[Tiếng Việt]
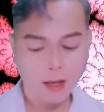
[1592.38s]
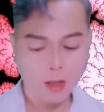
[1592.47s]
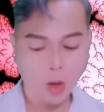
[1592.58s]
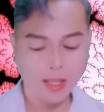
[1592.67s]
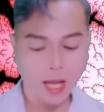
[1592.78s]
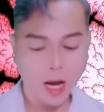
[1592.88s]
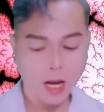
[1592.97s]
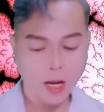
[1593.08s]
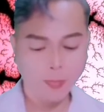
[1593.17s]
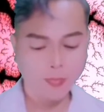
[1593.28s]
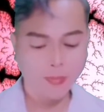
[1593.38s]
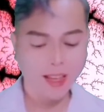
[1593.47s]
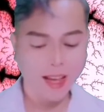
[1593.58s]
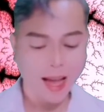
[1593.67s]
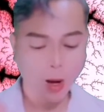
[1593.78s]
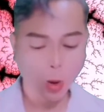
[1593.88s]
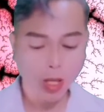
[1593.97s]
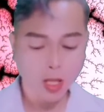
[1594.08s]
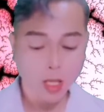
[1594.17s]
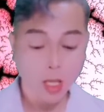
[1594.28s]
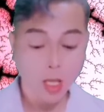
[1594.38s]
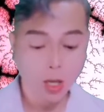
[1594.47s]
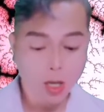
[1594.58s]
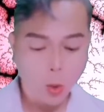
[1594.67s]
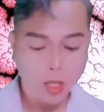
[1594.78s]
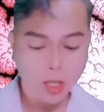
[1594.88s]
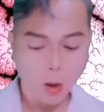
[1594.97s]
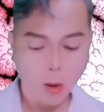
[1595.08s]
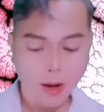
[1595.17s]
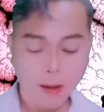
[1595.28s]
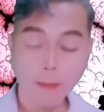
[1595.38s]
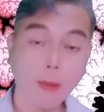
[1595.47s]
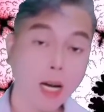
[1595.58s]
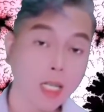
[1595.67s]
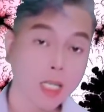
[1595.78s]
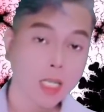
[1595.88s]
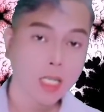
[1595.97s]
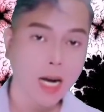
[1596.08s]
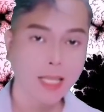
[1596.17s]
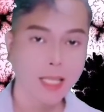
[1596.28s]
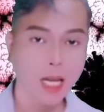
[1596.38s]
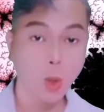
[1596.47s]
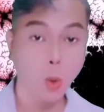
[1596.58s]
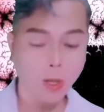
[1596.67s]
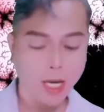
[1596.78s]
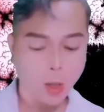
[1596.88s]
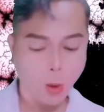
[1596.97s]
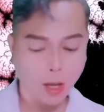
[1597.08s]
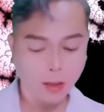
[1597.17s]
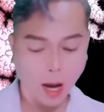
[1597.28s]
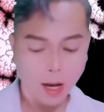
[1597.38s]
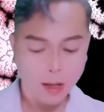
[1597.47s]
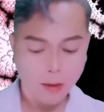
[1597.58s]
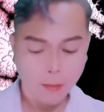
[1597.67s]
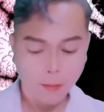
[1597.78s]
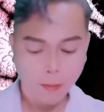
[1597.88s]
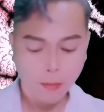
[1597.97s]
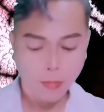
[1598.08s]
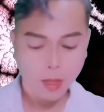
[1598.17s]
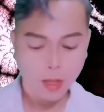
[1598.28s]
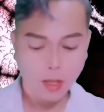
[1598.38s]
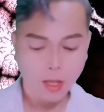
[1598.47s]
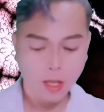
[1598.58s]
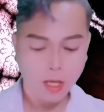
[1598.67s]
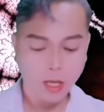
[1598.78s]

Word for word: Ân Lang Qua ngắt lời Ôn Dương, hậm hực vươn tay bóp lấy cầm của cậu, đầy nghiến, lạnh giọng nói,